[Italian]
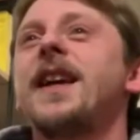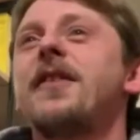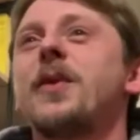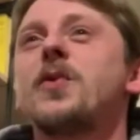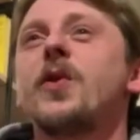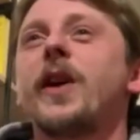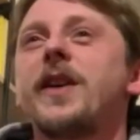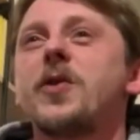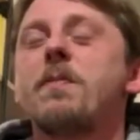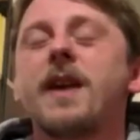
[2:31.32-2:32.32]
di avere un
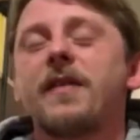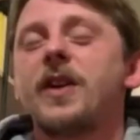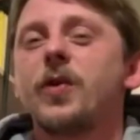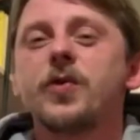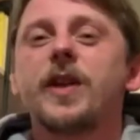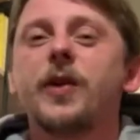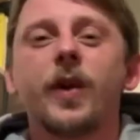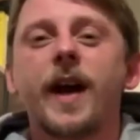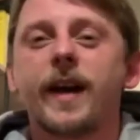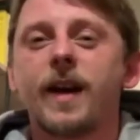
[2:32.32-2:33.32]
sorriso meraviglioso da
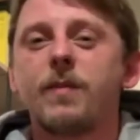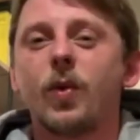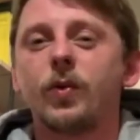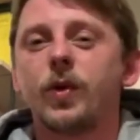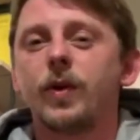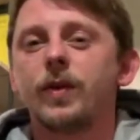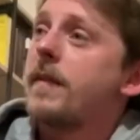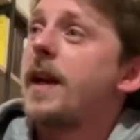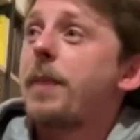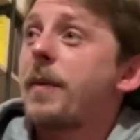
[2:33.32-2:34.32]
donare al mondo.
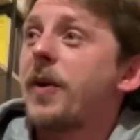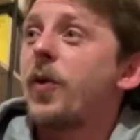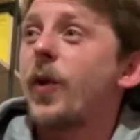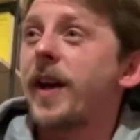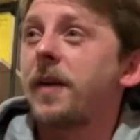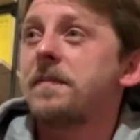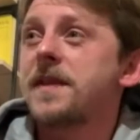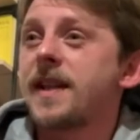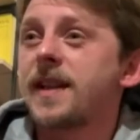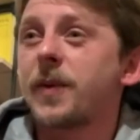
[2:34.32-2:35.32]
E prima non lo eri,
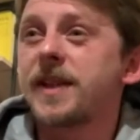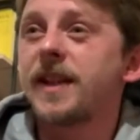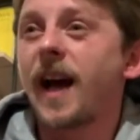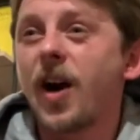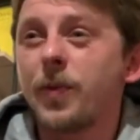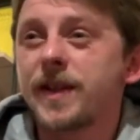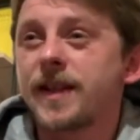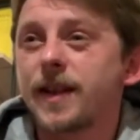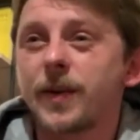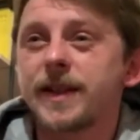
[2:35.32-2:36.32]
senza questi traumi,
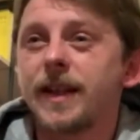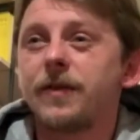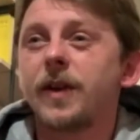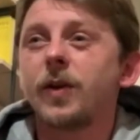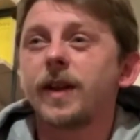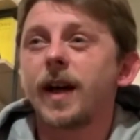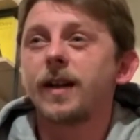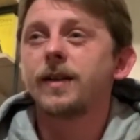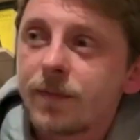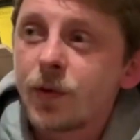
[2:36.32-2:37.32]
senza queste difficoltà.
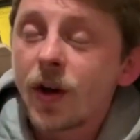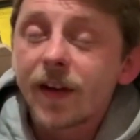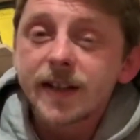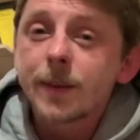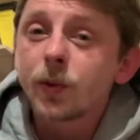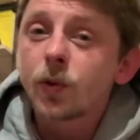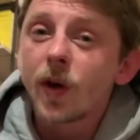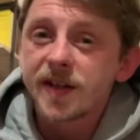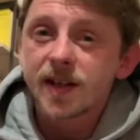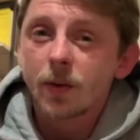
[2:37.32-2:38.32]
Non avresti potuto
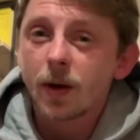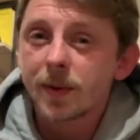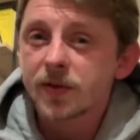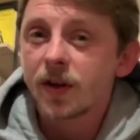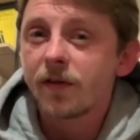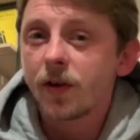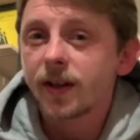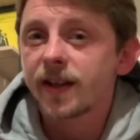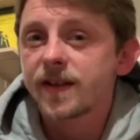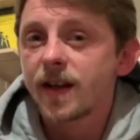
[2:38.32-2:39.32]
essere quella persona
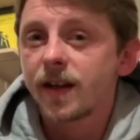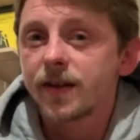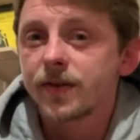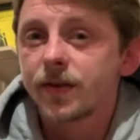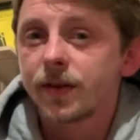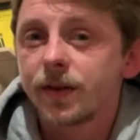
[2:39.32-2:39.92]
forte che sei adesso.